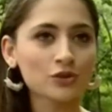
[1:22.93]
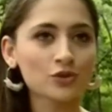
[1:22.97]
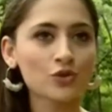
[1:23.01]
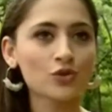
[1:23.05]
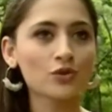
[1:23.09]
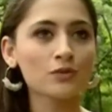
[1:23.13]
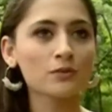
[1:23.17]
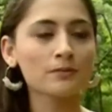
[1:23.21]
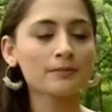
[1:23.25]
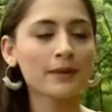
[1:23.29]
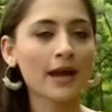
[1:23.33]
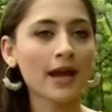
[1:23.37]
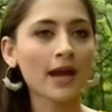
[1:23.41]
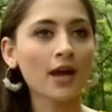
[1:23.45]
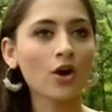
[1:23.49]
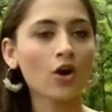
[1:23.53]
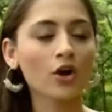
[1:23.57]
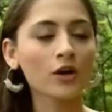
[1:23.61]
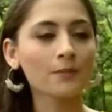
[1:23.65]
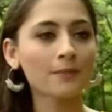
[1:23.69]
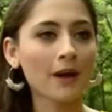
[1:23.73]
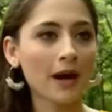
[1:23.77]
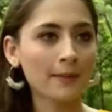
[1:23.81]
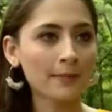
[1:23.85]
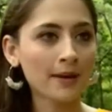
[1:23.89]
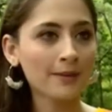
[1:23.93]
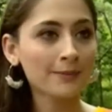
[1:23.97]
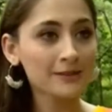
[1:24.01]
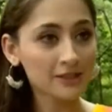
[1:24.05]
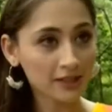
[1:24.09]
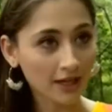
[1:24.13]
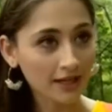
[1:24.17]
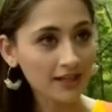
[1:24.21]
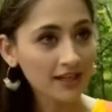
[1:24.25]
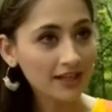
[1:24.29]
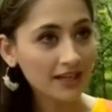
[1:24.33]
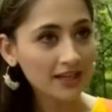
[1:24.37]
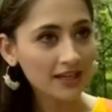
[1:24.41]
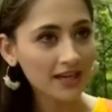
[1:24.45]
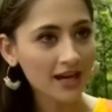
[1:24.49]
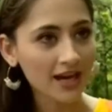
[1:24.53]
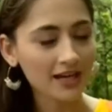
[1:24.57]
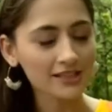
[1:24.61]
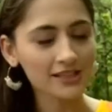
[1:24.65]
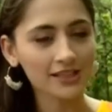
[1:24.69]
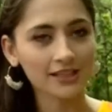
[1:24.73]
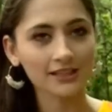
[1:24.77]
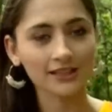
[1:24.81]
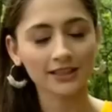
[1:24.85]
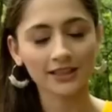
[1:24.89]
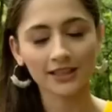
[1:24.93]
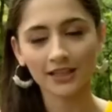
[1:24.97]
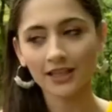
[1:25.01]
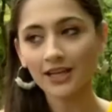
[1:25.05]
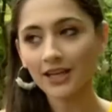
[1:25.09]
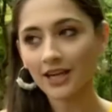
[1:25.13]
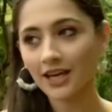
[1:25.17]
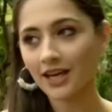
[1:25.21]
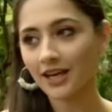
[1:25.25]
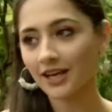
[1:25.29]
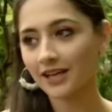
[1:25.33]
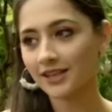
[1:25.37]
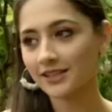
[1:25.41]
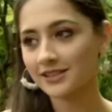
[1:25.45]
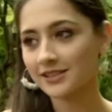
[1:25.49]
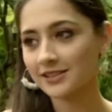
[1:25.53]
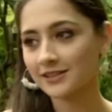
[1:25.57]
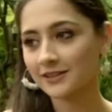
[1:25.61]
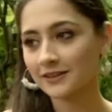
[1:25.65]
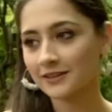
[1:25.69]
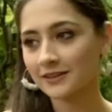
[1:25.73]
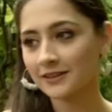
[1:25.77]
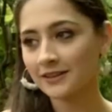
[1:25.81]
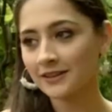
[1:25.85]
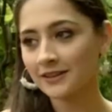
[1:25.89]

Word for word: को मैं और बाबा बचाने के लिए आ जाते हैं एंड